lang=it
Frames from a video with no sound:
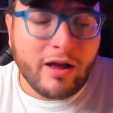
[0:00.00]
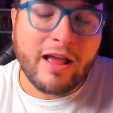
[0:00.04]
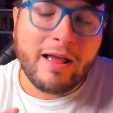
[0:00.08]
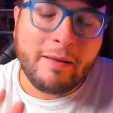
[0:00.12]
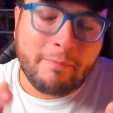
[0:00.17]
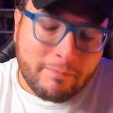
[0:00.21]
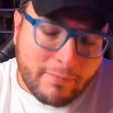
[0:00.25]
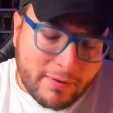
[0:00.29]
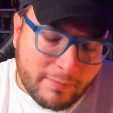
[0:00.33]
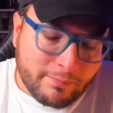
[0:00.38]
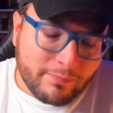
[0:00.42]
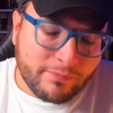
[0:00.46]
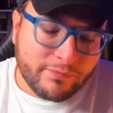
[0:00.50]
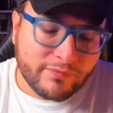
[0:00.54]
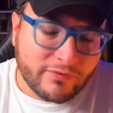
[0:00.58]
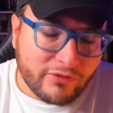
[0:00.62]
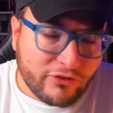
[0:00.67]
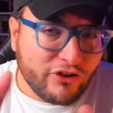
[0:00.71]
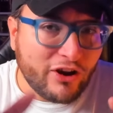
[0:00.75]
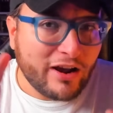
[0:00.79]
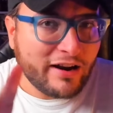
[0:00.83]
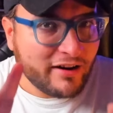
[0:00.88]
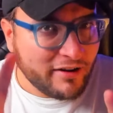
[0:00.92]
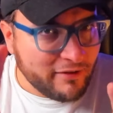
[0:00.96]
Eh, mm,
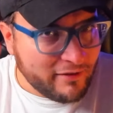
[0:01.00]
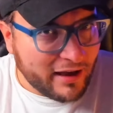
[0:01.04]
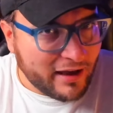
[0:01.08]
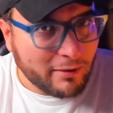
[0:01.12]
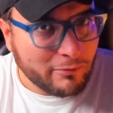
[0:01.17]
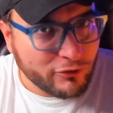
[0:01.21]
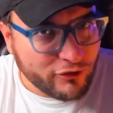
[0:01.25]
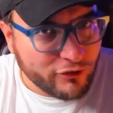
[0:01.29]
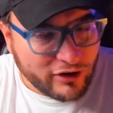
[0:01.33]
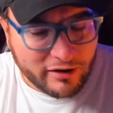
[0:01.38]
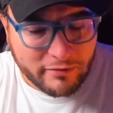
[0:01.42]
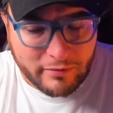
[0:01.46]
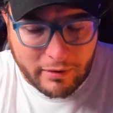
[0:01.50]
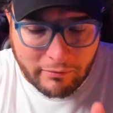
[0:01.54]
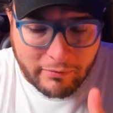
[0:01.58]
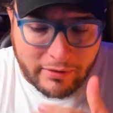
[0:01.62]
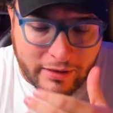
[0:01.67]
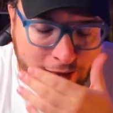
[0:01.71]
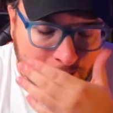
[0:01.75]
ci arriviamo, ci arriviamo.